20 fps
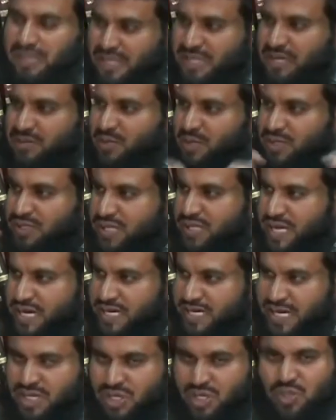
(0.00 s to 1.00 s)
তাদের মধ্যে
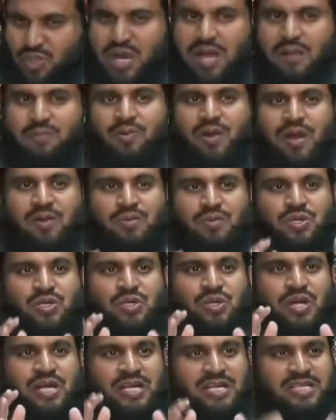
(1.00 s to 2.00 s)
একটা সলা পরামর্শ
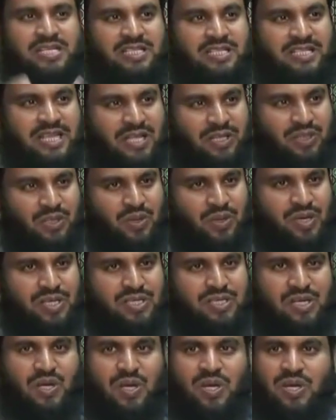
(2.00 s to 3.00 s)
একটা সিদ্ধান্ত
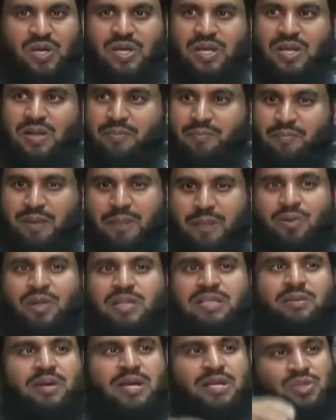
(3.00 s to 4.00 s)
হয়েছিল বা
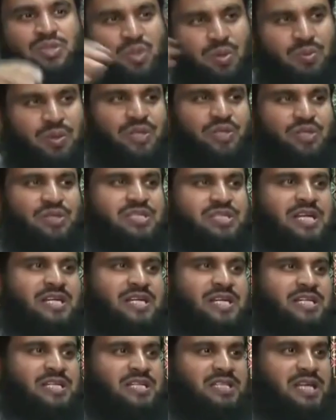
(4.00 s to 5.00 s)
বলতে পারেন জবরদস্তি
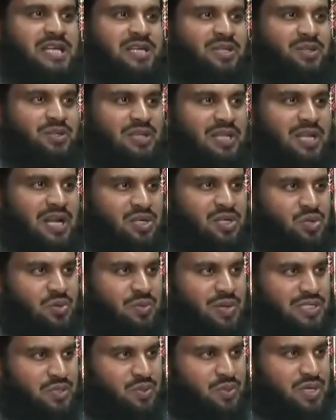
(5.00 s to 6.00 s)
একটা সিদ্ধান্ত তারা
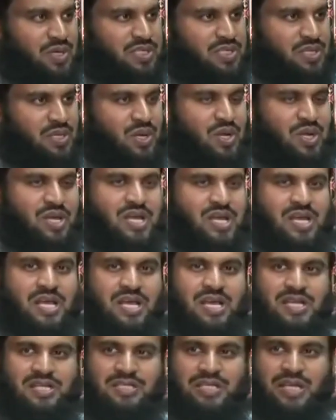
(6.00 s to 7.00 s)
সমাজে করেছিল
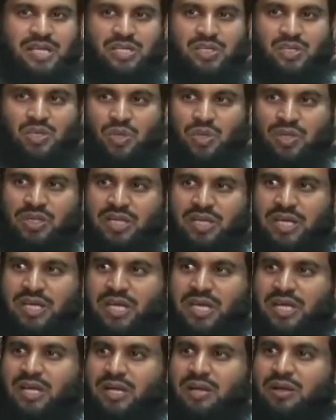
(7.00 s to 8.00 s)
যে যদি
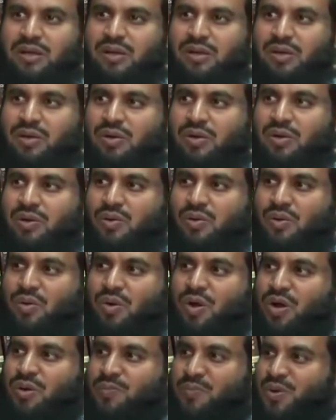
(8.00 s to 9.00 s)

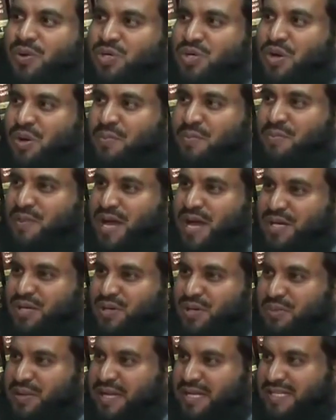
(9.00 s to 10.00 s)
অল্প
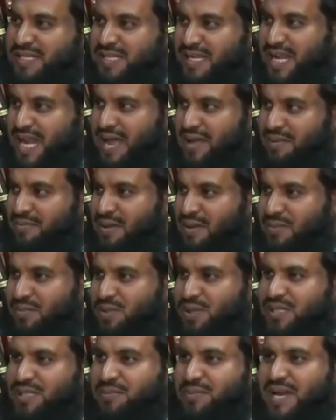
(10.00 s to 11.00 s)
সম্মানীয় ব্যক্তিরা বা
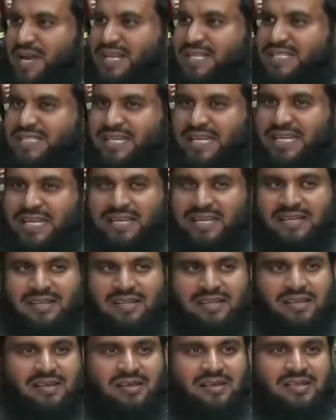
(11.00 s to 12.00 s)
বলতে পারেন যে
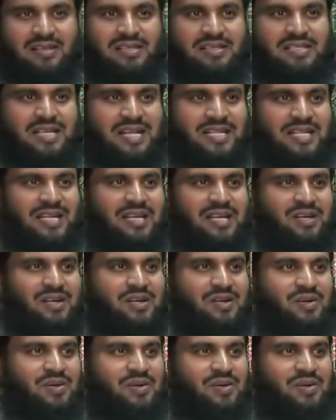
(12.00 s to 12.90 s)
যাদের